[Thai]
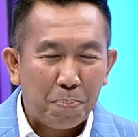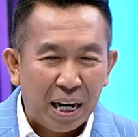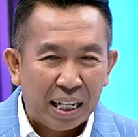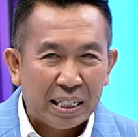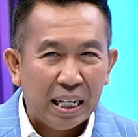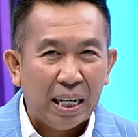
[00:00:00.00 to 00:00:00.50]

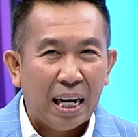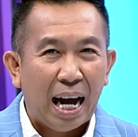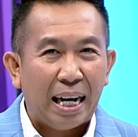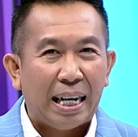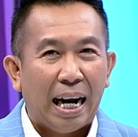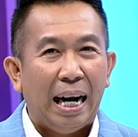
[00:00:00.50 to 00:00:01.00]
เปิดศึก
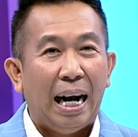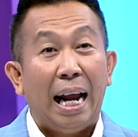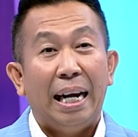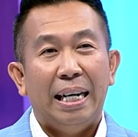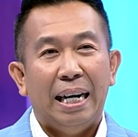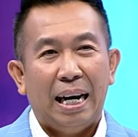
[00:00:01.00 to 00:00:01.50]
การแข่ง
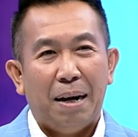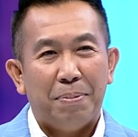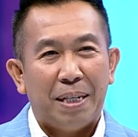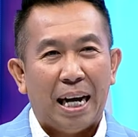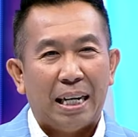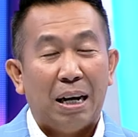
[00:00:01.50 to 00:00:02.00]
ขันนะครับ
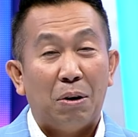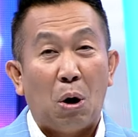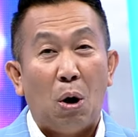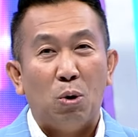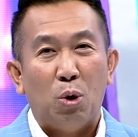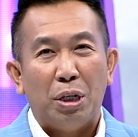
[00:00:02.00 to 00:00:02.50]
จากนัก
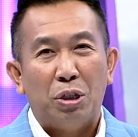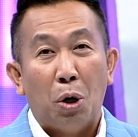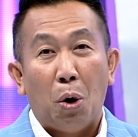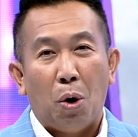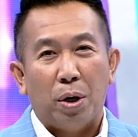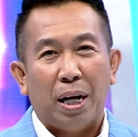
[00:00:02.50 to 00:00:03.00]
ร้องรวย
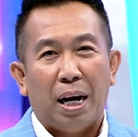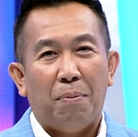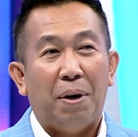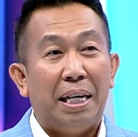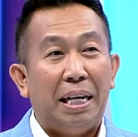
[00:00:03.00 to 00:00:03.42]
โชคนะครับวัน